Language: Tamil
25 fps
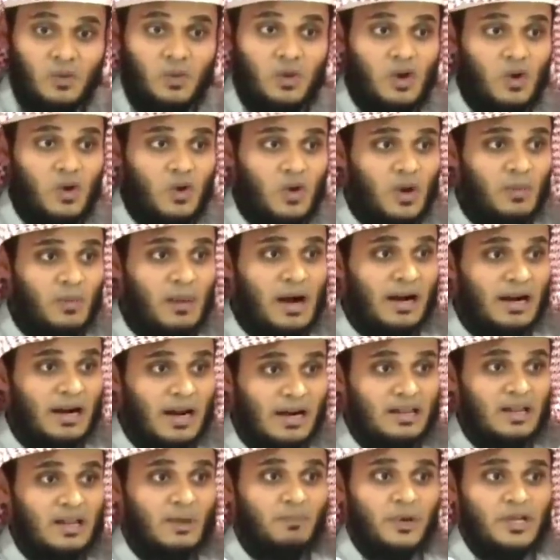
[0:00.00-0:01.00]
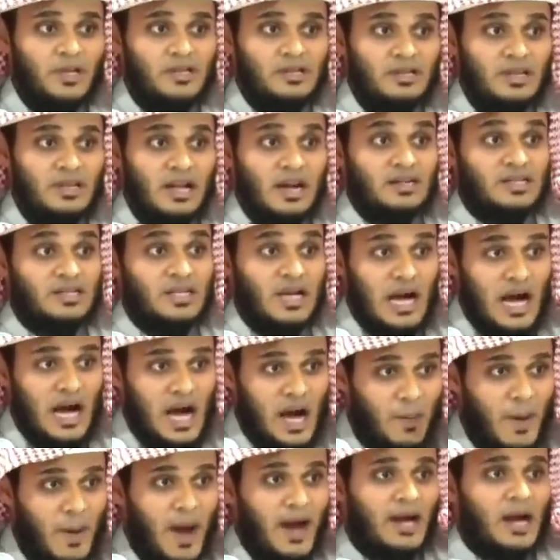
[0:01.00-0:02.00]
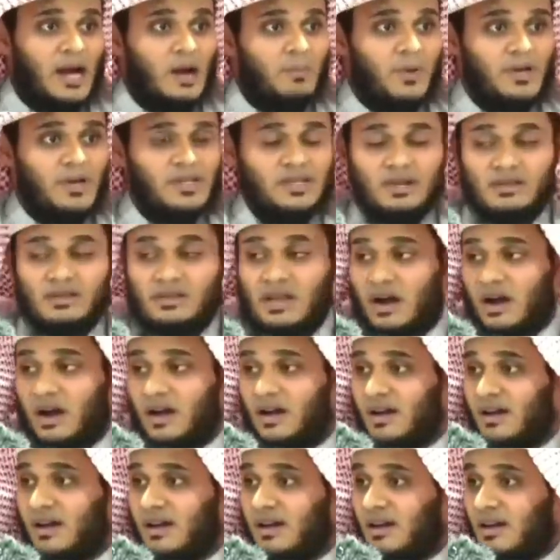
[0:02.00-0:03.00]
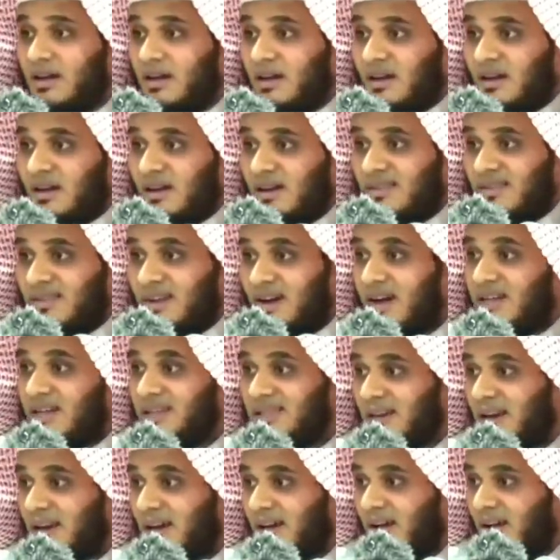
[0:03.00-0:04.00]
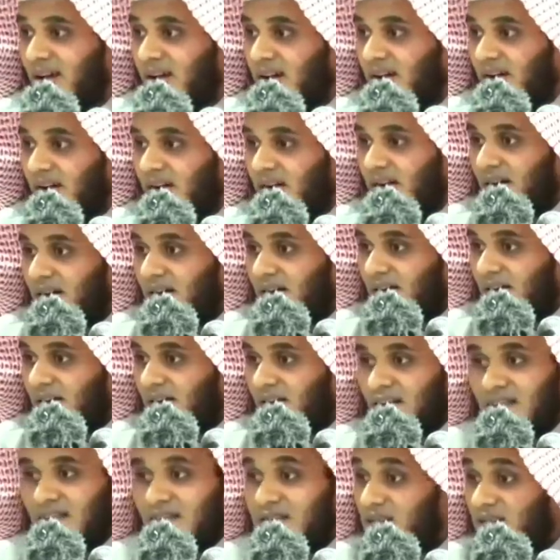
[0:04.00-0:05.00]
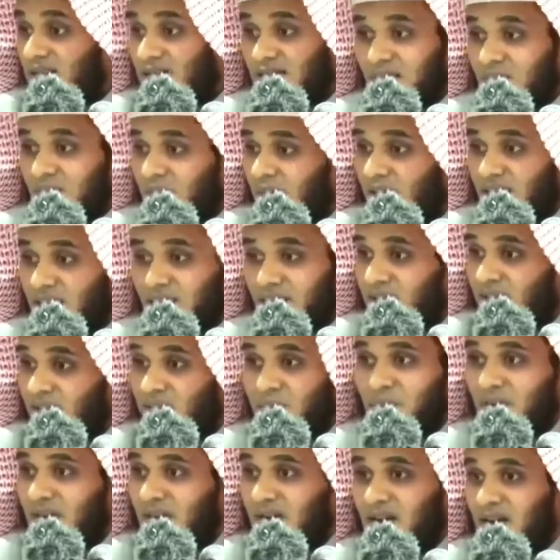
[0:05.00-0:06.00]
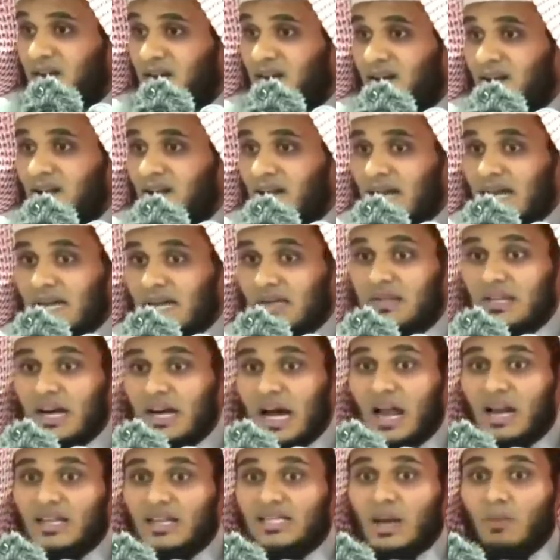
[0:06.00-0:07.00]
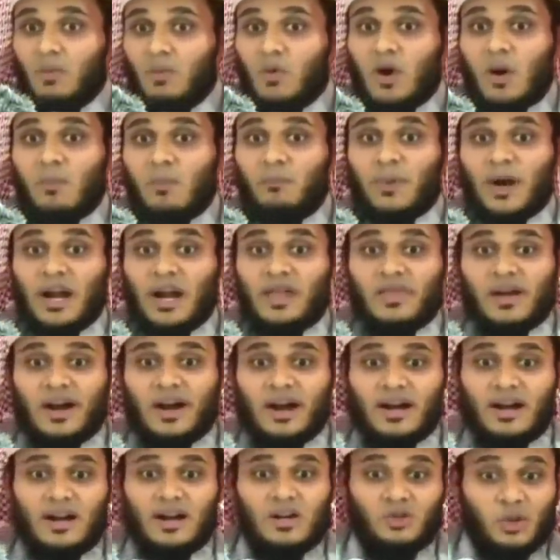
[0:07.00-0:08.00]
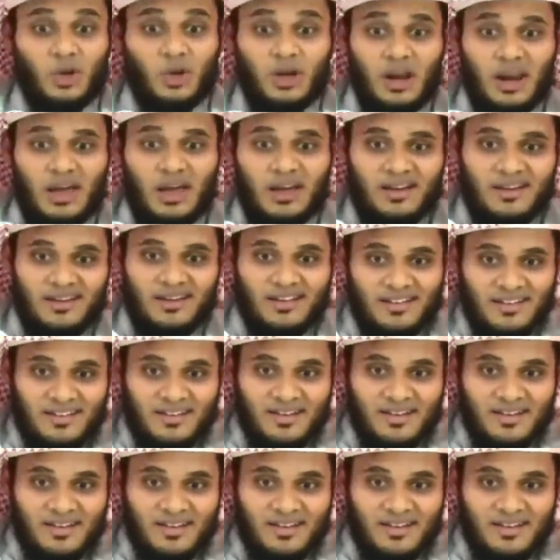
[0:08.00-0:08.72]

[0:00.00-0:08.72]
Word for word: அவ்வளோ உலமாக்கள் இதில் பிரிஞ்சிருந்தாங்க சஹாபாக்கள் பிரிஞ்சிருந்தாங்க இந்த கருத்தில் இது சத்தியம் வழிகேடுன்னு பிரிக்கலை இதனால சமூகம் பிளந்து கிடக்குன்னு சொல்லலை